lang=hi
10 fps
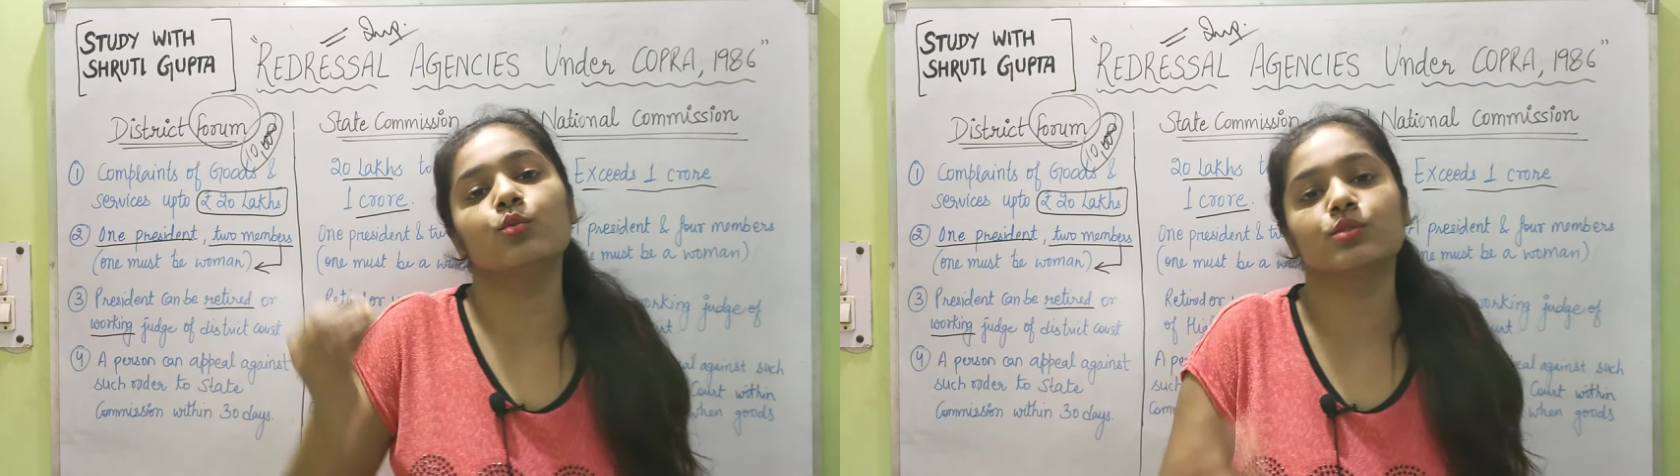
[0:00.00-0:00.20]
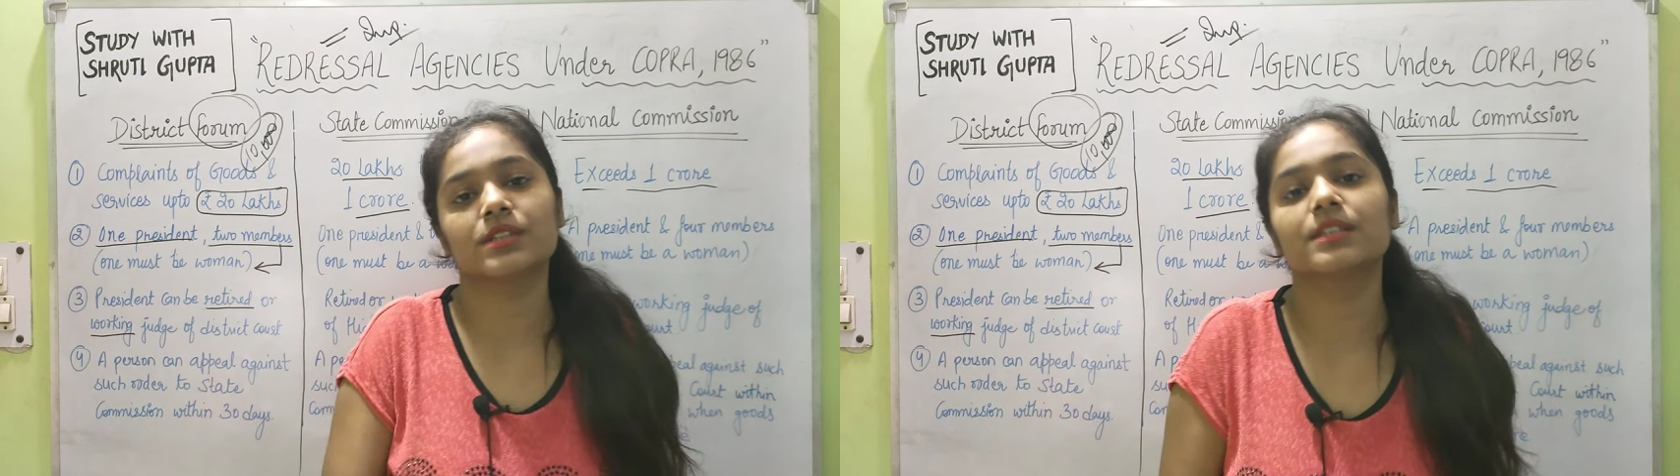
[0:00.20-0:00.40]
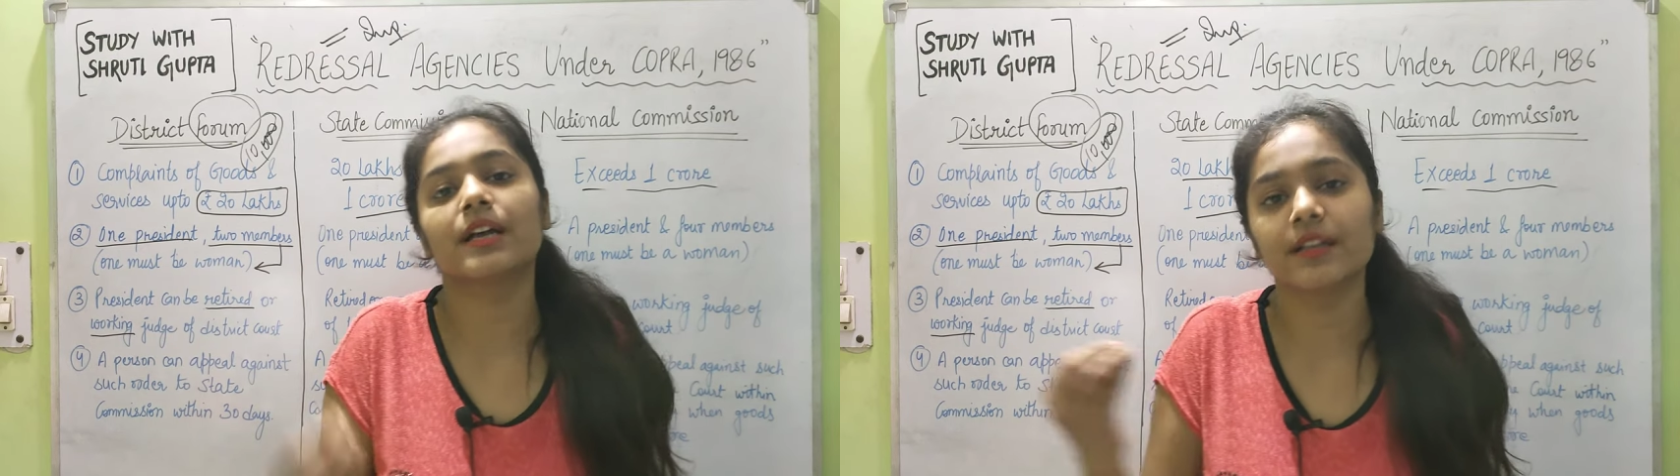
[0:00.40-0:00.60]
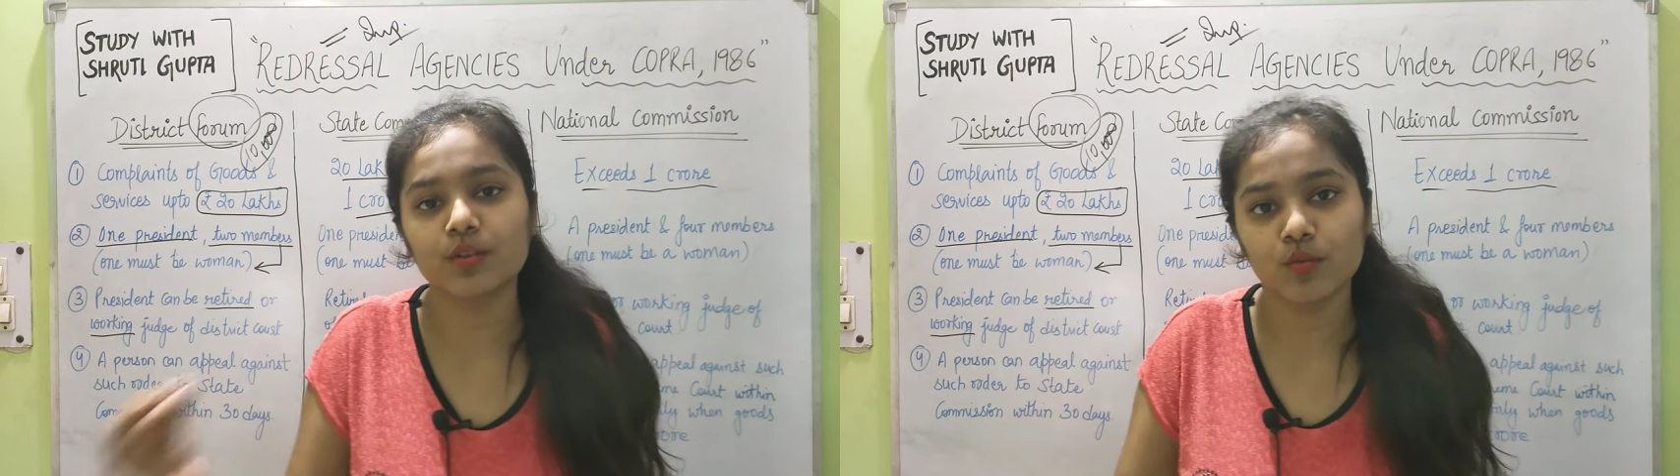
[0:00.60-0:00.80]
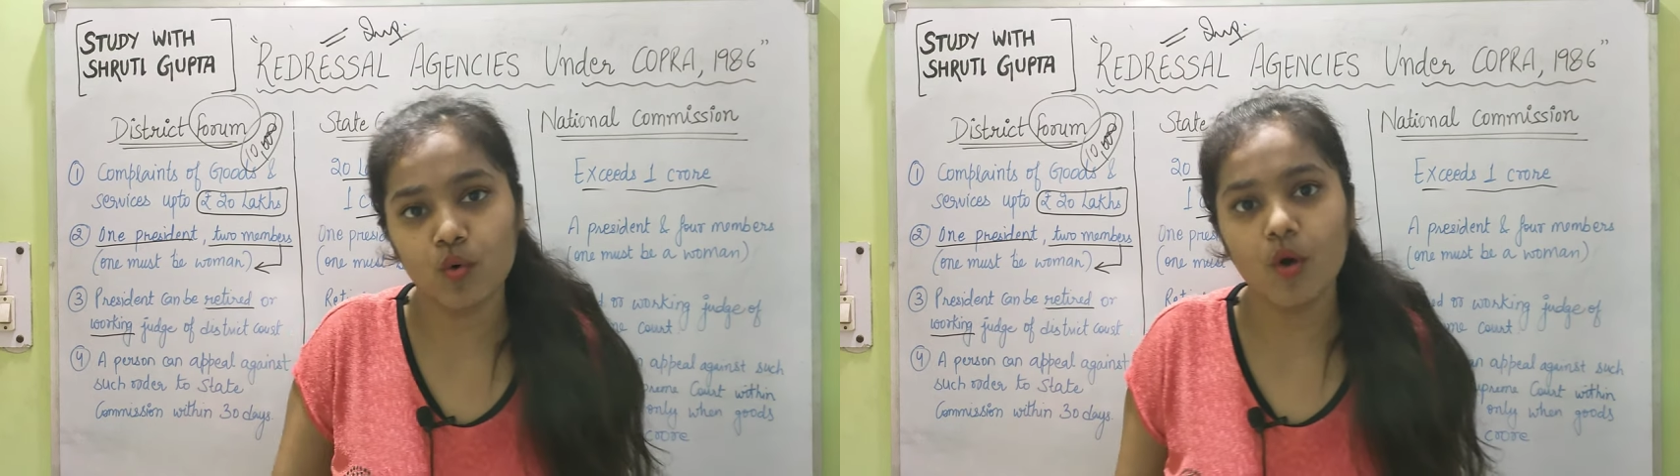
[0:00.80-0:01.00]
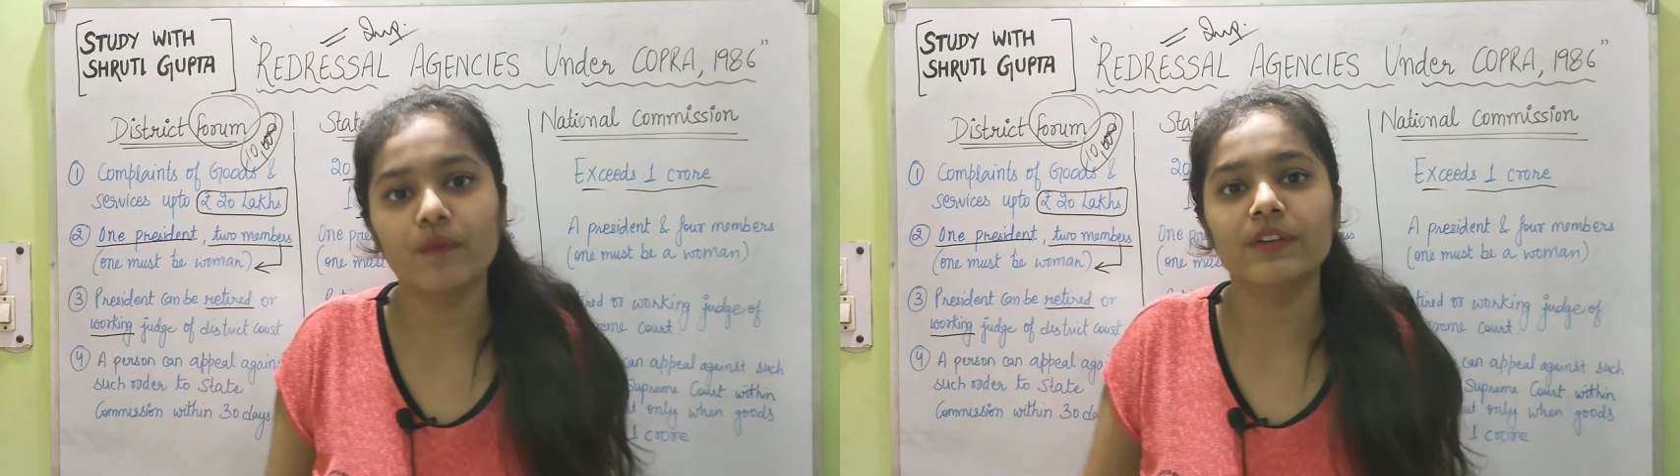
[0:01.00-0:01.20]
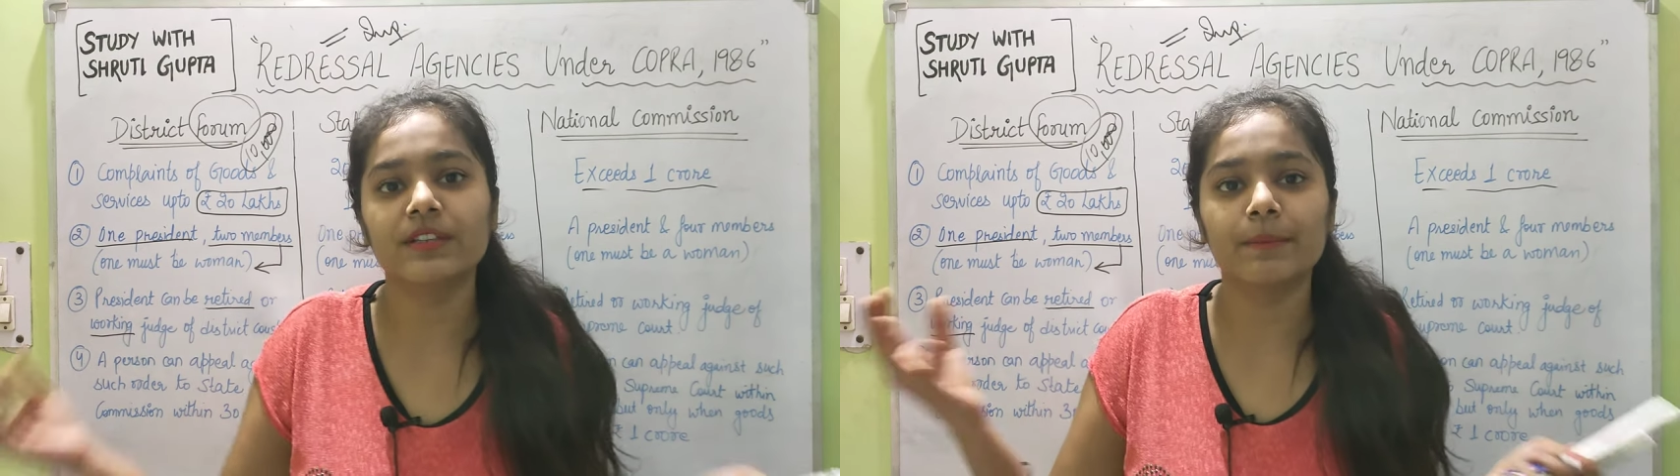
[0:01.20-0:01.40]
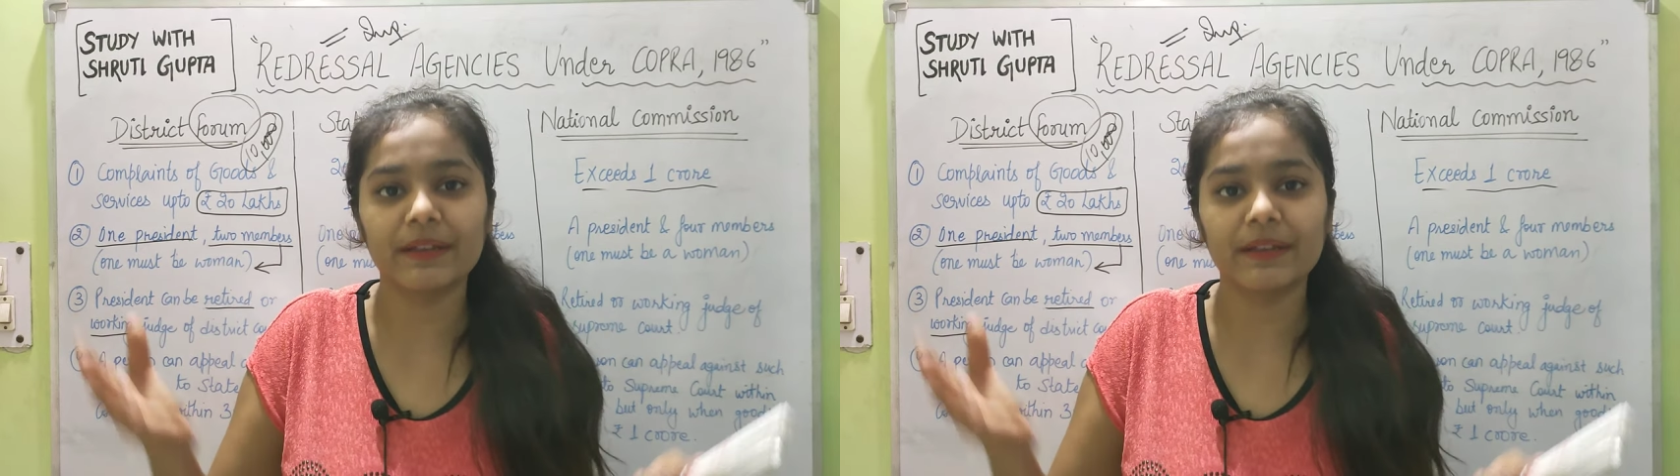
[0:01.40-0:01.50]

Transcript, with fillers: उससे ज़्यादा तो वो ऑब्वियसली